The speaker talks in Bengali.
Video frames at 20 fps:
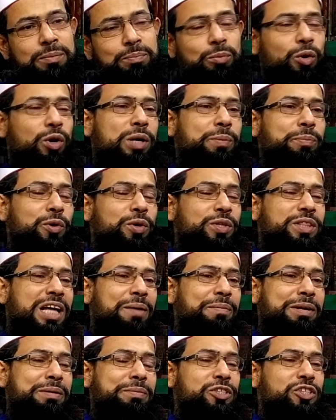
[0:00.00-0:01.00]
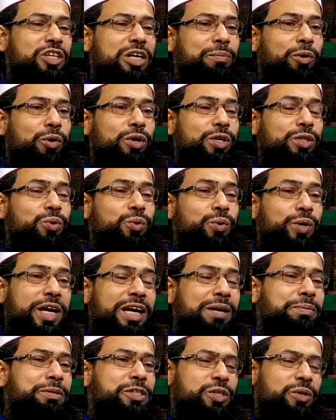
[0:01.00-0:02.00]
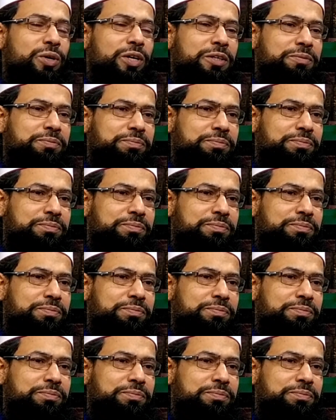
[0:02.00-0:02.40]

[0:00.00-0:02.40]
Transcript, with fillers: বড়ই পরিতাপের বিষয় বড়ই দুঃখের বিষয়